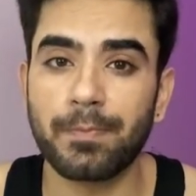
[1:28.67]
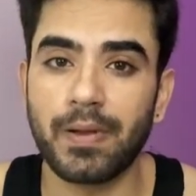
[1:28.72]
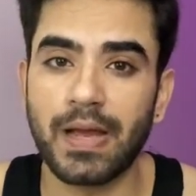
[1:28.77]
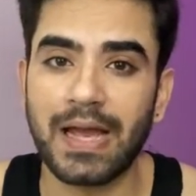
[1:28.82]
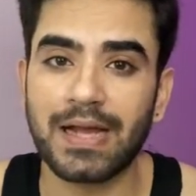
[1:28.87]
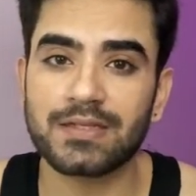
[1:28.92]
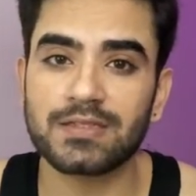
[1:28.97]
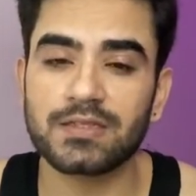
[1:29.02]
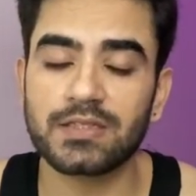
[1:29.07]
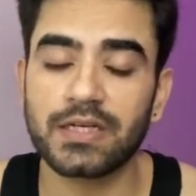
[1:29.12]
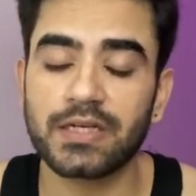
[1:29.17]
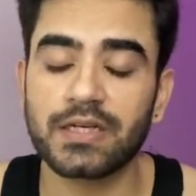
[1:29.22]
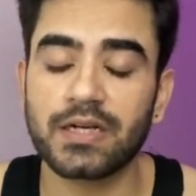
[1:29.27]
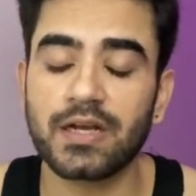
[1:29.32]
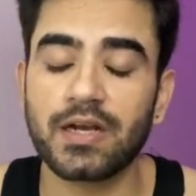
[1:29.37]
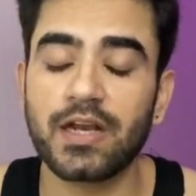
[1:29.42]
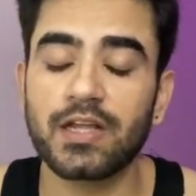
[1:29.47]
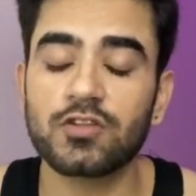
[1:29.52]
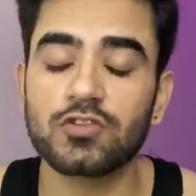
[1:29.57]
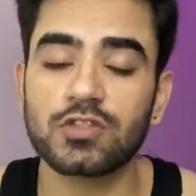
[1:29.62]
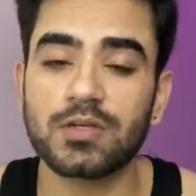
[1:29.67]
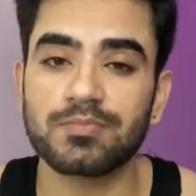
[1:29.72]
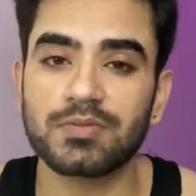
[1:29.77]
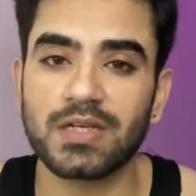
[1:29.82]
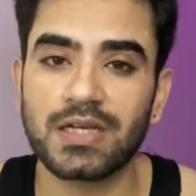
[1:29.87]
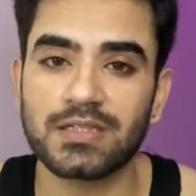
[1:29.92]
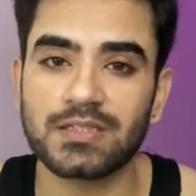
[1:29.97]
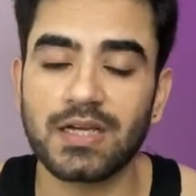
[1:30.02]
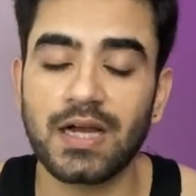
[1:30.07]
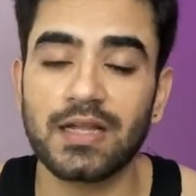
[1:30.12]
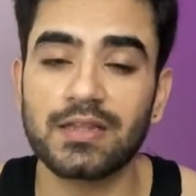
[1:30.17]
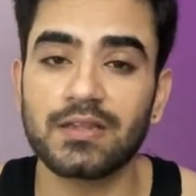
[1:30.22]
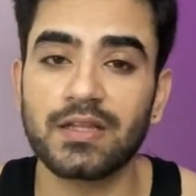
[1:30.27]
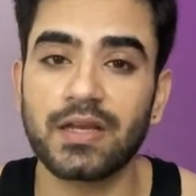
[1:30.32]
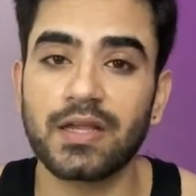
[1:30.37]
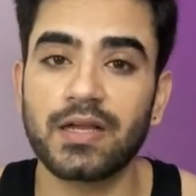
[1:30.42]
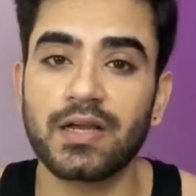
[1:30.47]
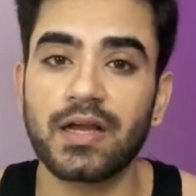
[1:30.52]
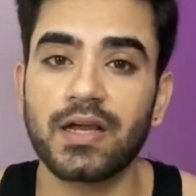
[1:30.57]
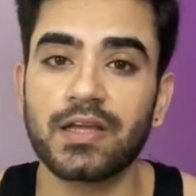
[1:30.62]
बैक स्ट्रेट रखनी है तो सबसे आसान
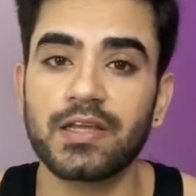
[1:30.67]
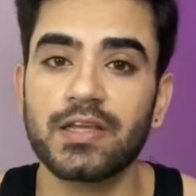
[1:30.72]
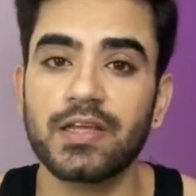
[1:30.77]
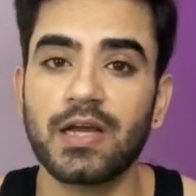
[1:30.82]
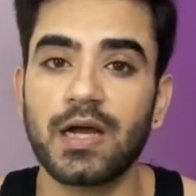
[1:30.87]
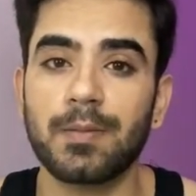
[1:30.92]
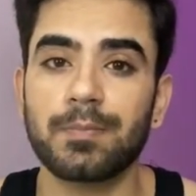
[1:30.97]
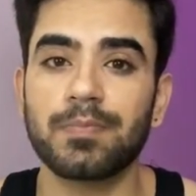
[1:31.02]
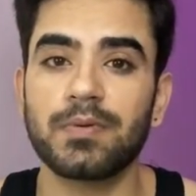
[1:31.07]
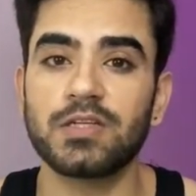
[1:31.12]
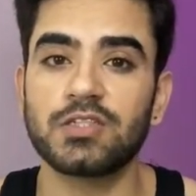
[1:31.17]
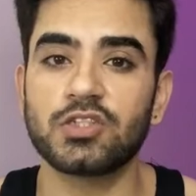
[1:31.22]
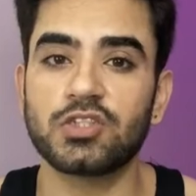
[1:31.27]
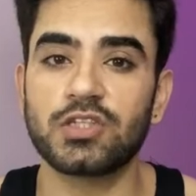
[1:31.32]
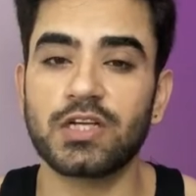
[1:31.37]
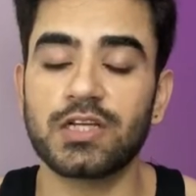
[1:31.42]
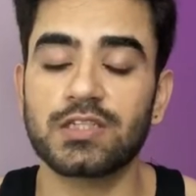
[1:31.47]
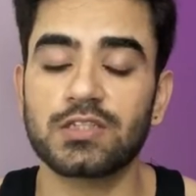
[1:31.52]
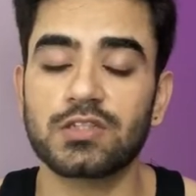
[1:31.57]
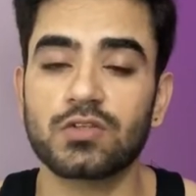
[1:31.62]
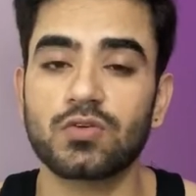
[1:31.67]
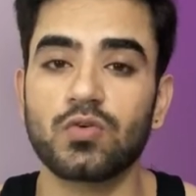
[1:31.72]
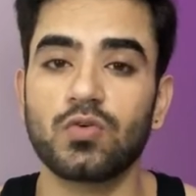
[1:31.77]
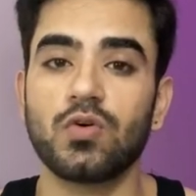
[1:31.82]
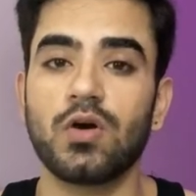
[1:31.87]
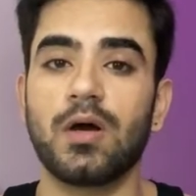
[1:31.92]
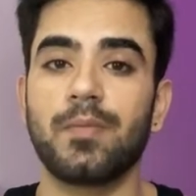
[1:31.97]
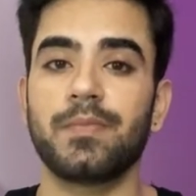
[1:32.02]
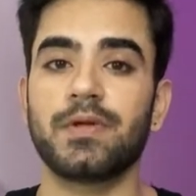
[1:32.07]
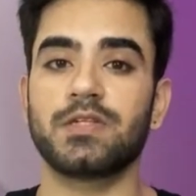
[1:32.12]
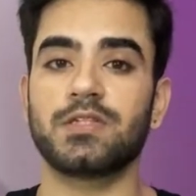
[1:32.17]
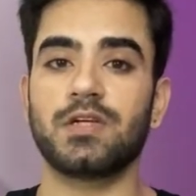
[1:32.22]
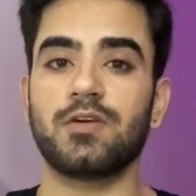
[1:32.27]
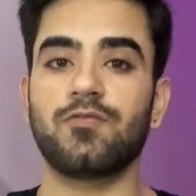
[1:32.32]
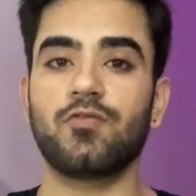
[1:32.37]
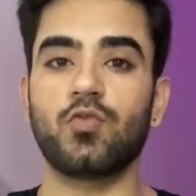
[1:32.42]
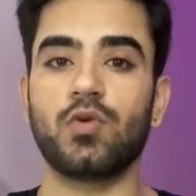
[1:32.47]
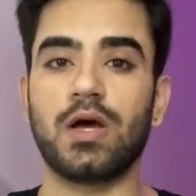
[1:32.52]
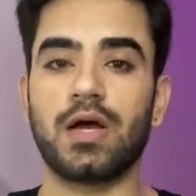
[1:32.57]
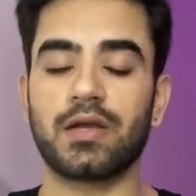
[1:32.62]
तरीका है कि अपनी चेस्ट को हमेशा
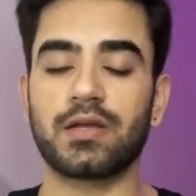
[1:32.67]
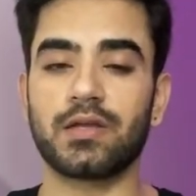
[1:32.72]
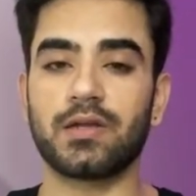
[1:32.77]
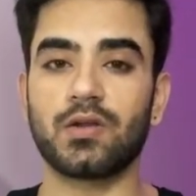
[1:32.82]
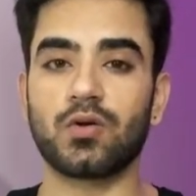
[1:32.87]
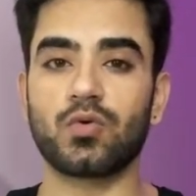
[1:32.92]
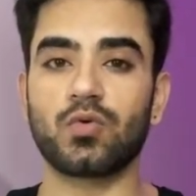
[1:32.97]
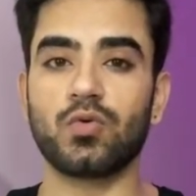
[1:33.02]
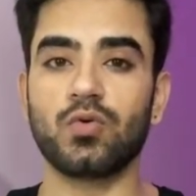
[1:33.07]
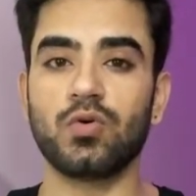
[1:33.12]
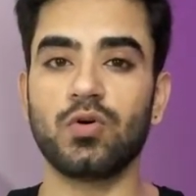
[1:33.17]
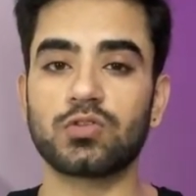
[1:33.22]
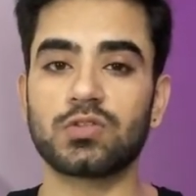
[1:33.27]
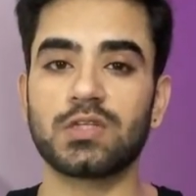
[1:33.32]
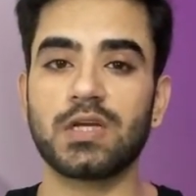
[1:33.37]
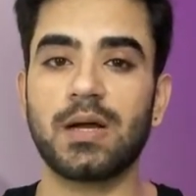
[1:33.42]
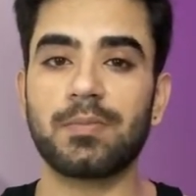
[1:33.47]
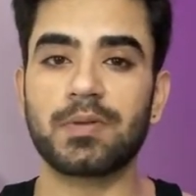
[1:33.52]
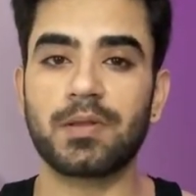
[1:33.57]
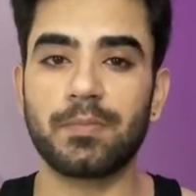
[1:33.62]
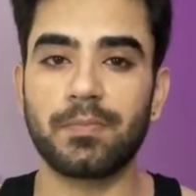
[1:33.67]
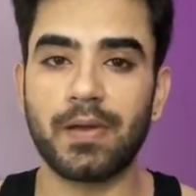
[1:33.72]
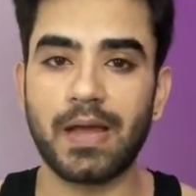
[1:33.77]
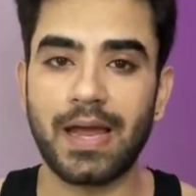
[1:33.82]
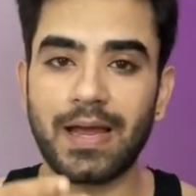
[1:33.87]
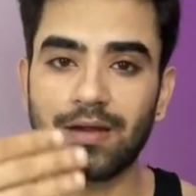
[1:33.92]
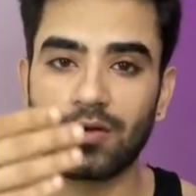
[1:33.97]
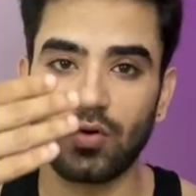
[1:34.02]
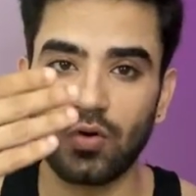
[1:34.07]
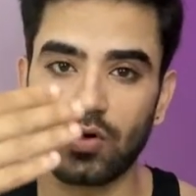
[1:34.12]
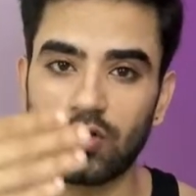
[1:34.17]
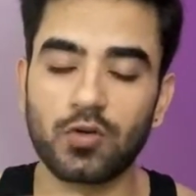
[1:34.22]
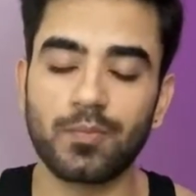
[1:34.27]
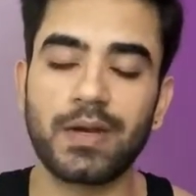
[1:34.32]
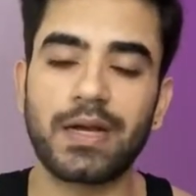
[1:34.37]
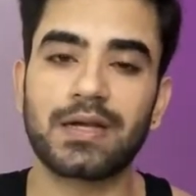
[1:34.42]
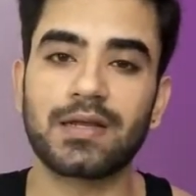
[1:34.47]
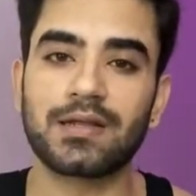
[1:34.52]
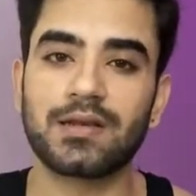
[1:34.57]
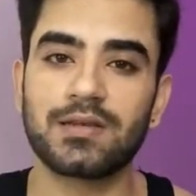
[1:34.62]
फुला के रखो उससे आपकी बैक
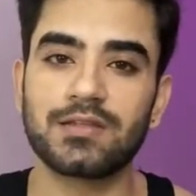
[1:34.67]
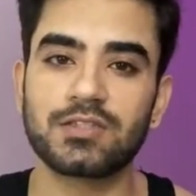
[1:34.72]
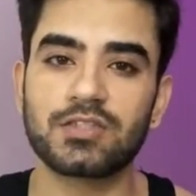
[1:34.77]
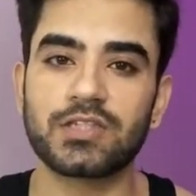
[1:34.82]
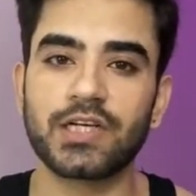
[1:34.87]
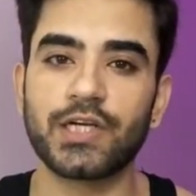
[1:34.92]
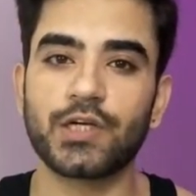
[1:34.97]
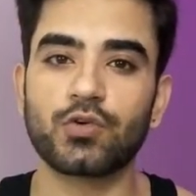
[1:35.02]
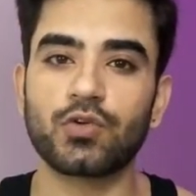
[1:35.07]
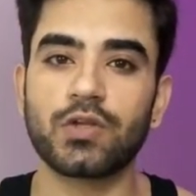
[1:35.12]
ऑटोमेटिकली स्ट्रेट हो